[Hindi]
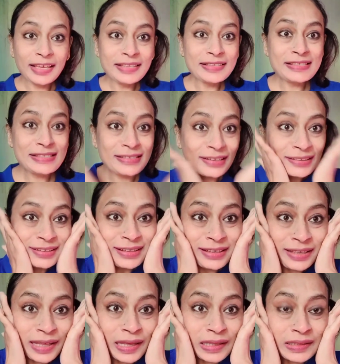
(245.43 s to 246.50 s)
इंस्टेंटली
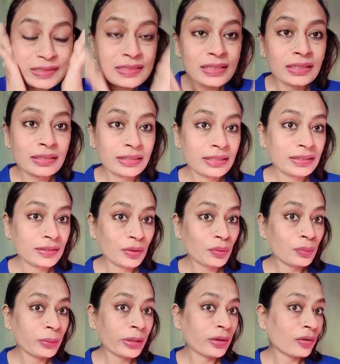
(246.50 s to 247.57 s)
ये रिजल्ट देता
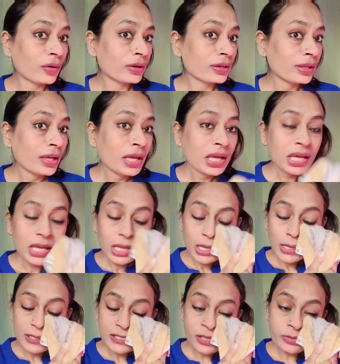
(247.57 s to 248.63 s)
हो माई
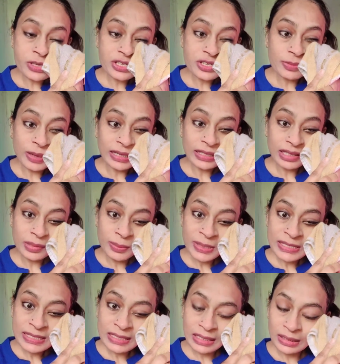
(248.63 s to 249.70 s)
गॉड सबसे अच्छी बात है कि
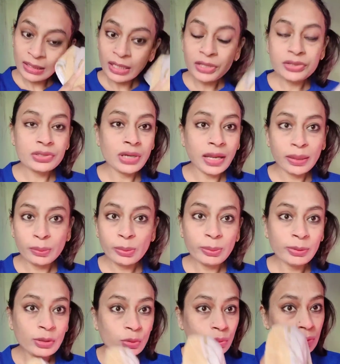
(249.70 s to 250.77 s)
मेरी स्किन ना ड्राई भी
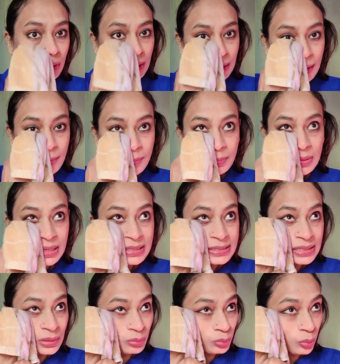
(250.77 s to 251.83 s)
बिल्कुल नहीं है मेरी
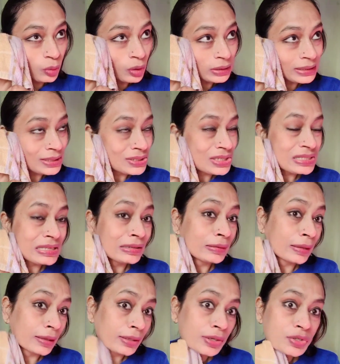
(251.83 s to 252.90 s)
स्किन बहुत अच्छे से
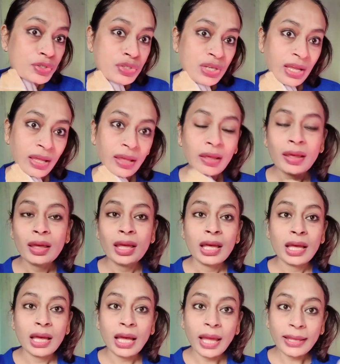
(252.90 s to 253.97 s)
नरिश्ड है
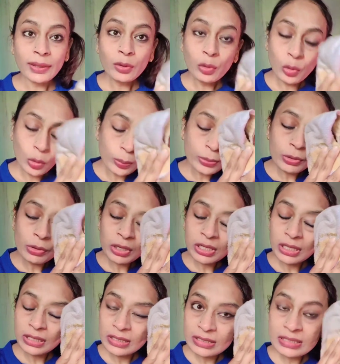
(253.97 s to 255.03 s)
आई होप यू आर
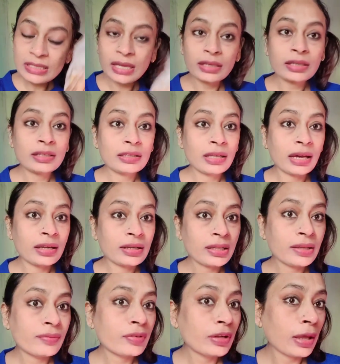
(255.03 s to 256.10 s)
अंडरस्टैंडिंग दैट
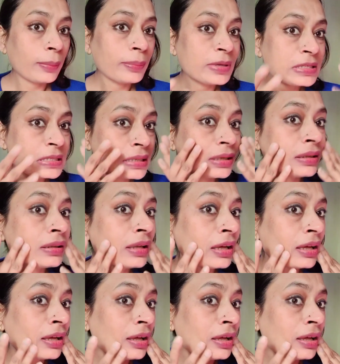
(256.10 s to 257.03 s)
इवन आप मेरी स्किन